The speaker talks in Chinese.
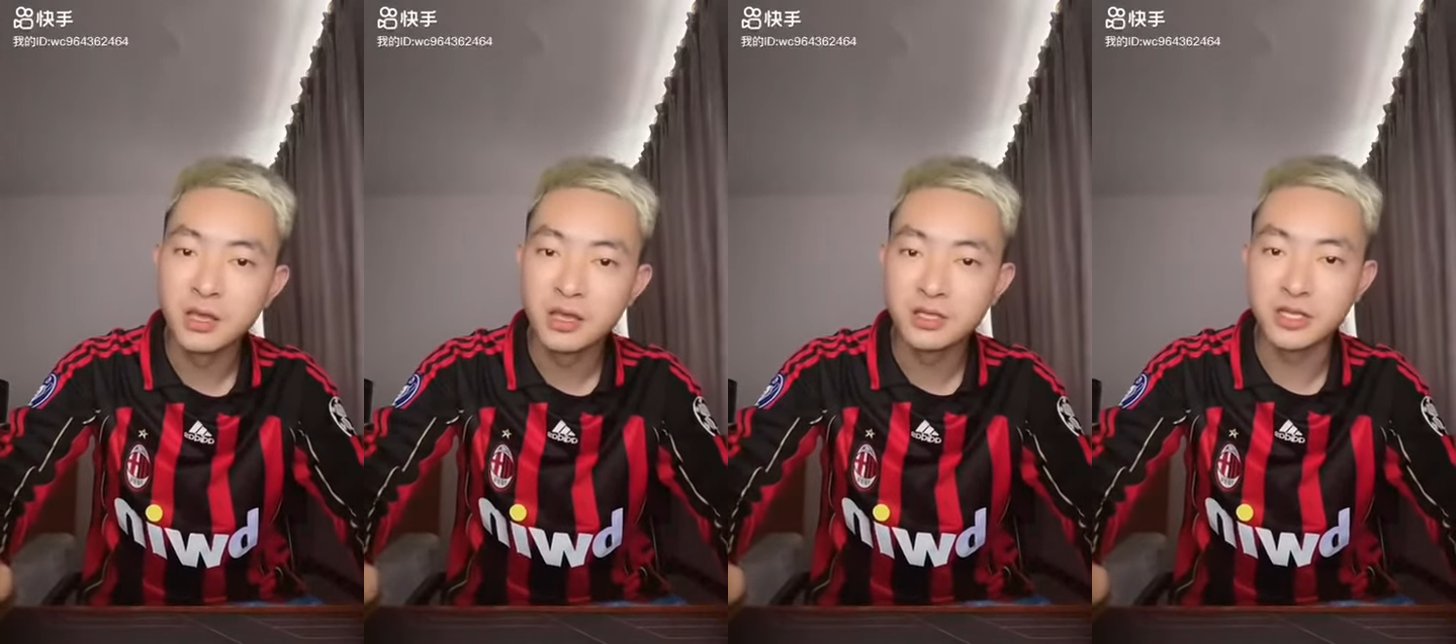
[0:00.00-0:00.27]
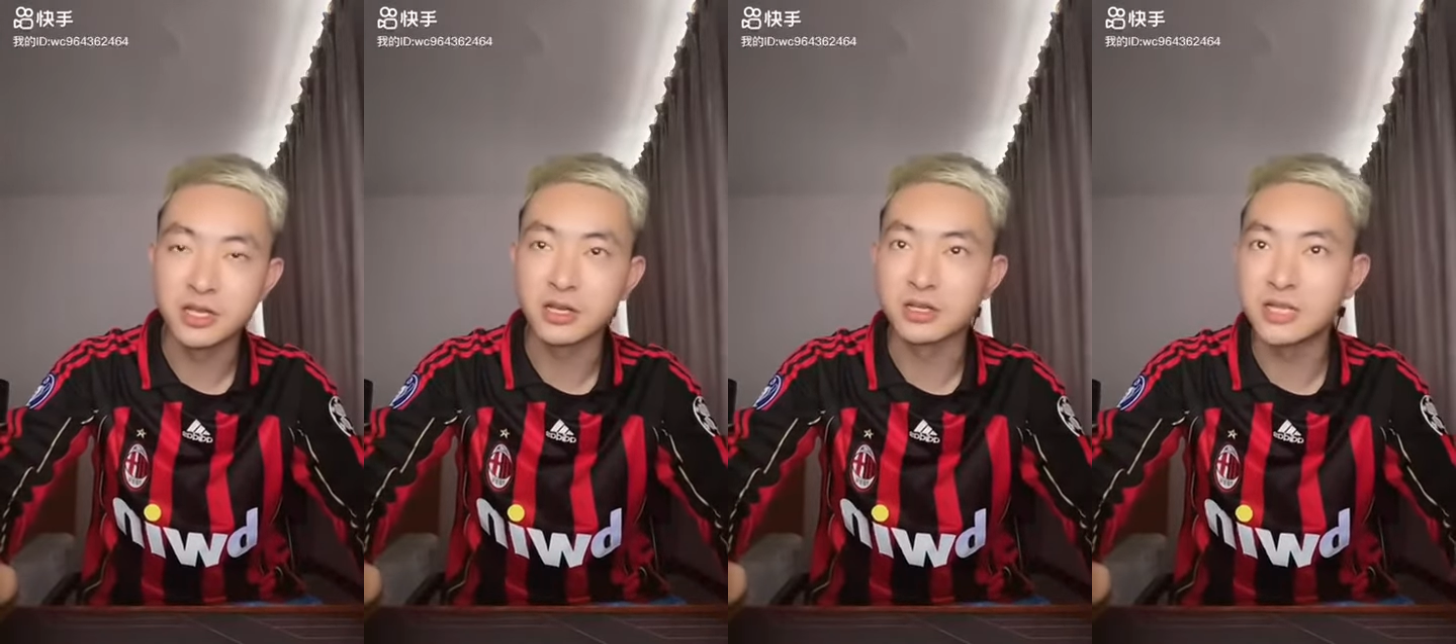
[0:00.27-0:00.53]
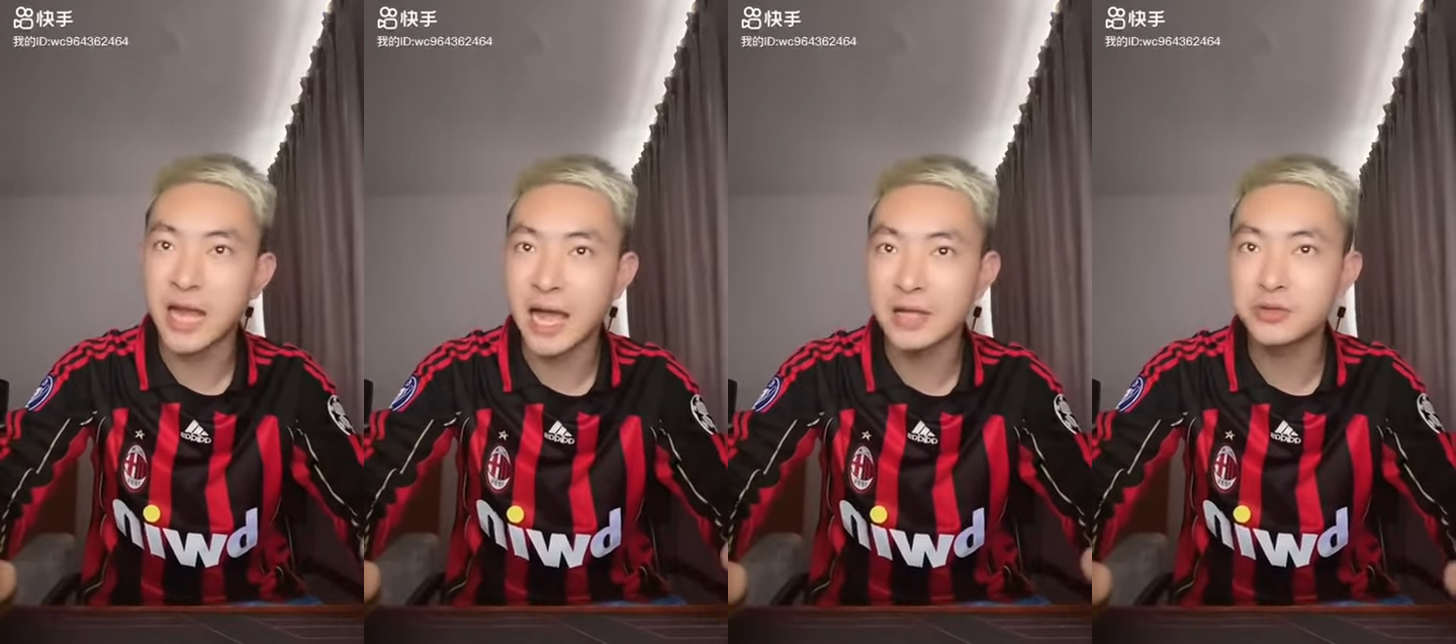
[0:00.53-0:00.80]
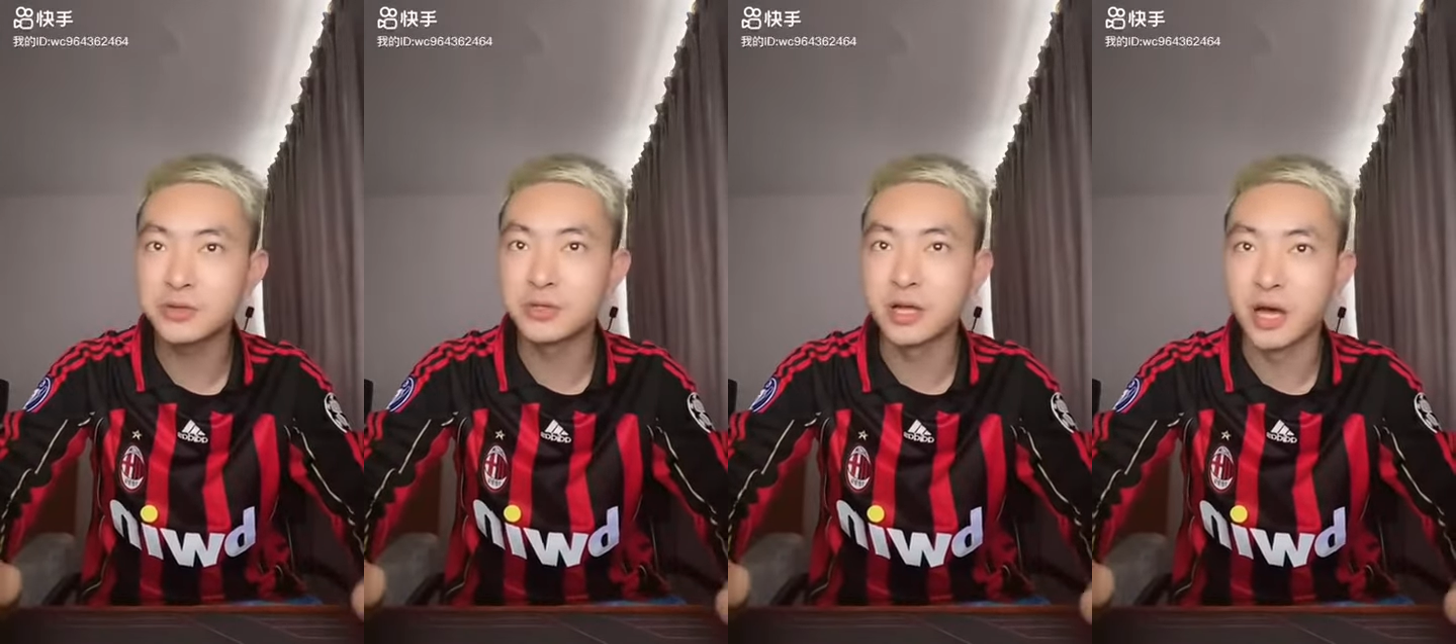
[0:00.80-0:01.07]
这个
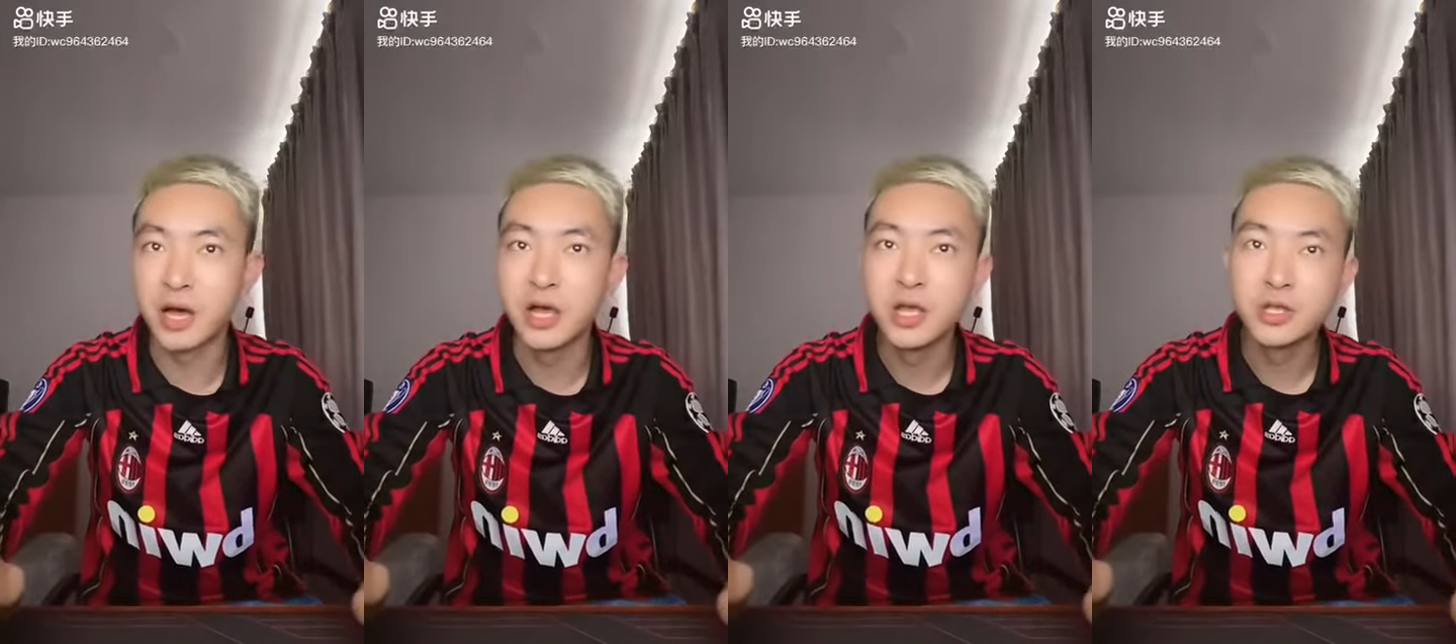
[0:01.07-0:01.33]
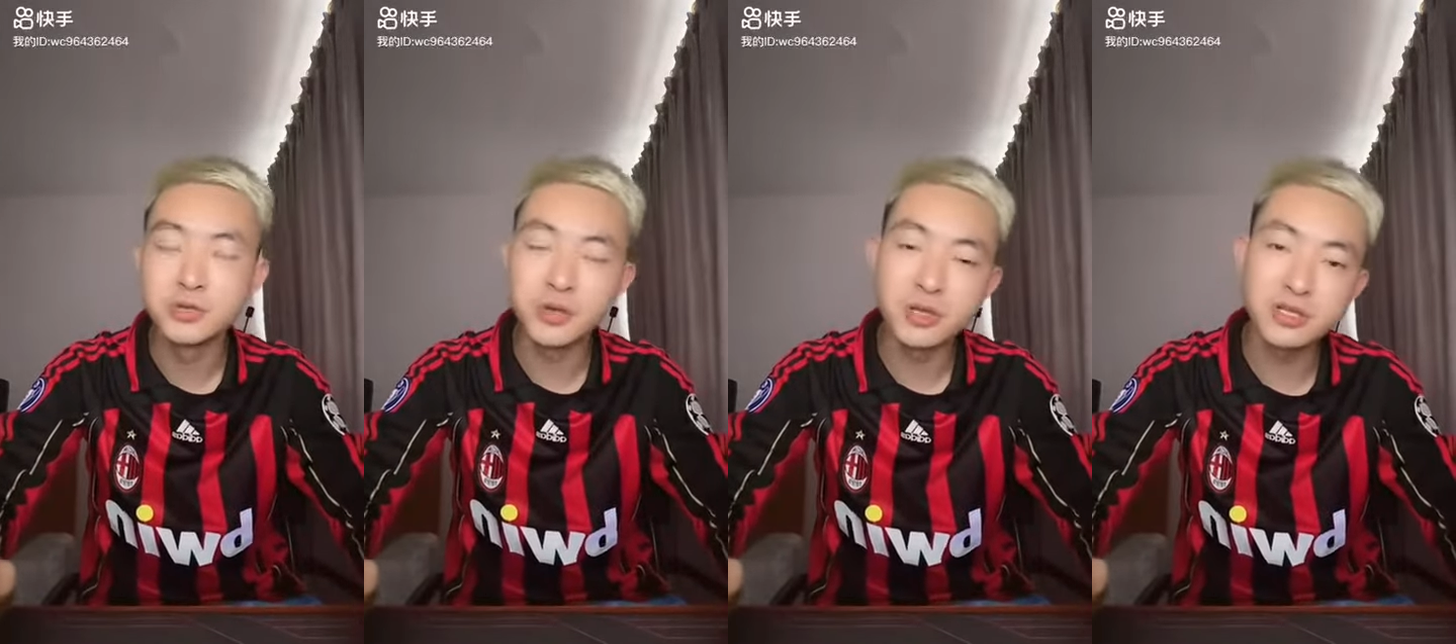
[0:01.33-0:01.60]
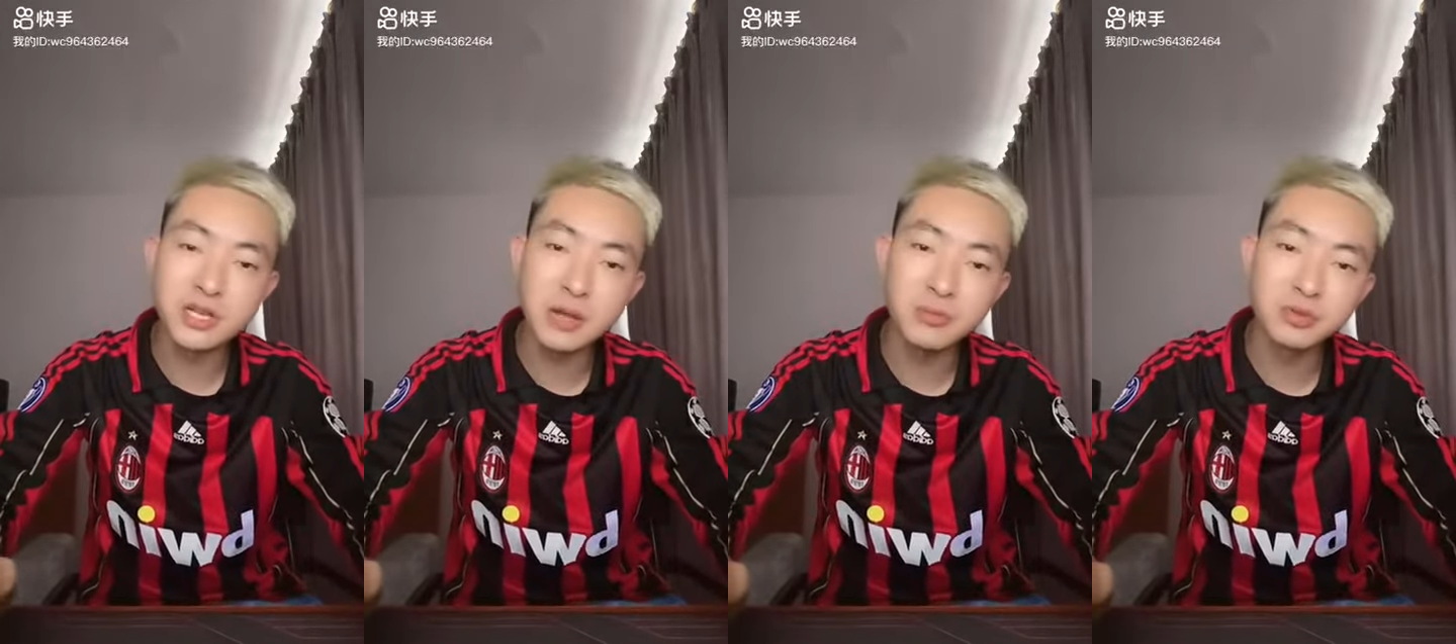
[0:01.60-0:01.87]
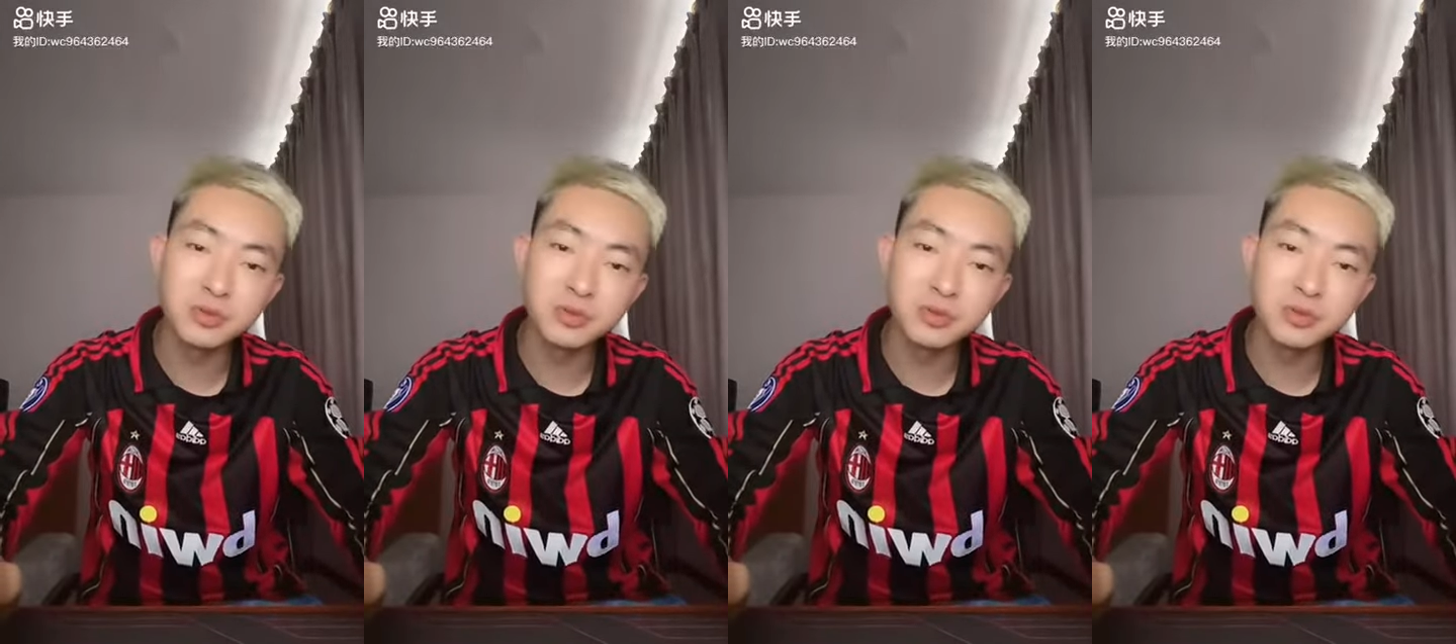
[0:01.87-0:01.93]
差距的啊。虽然桑